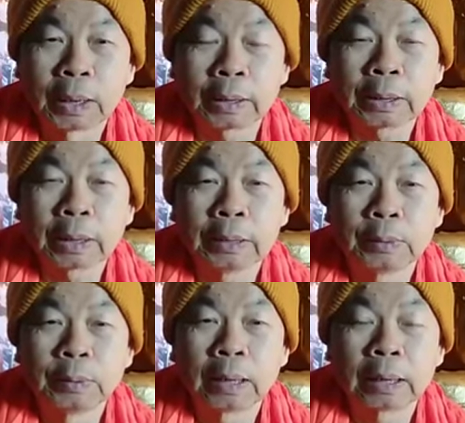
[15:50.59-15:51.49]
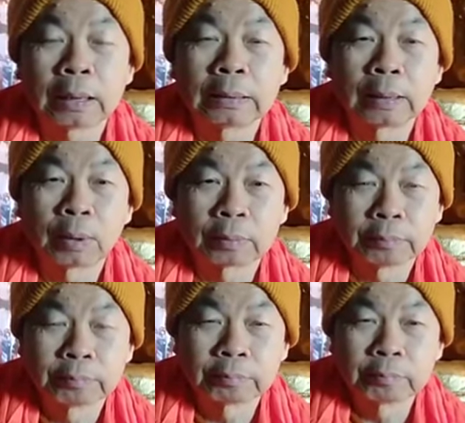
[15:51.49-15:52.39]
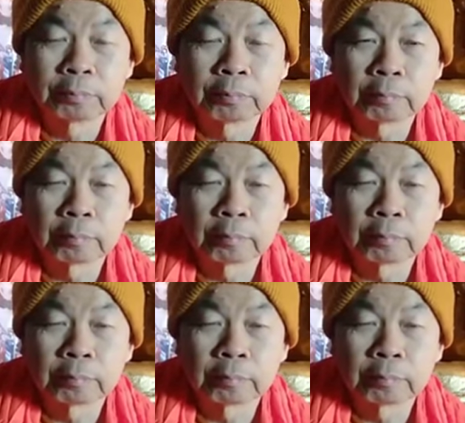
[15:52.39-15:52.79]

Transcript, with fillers: หายใจอยู่อย่างนั้นตลอด อืม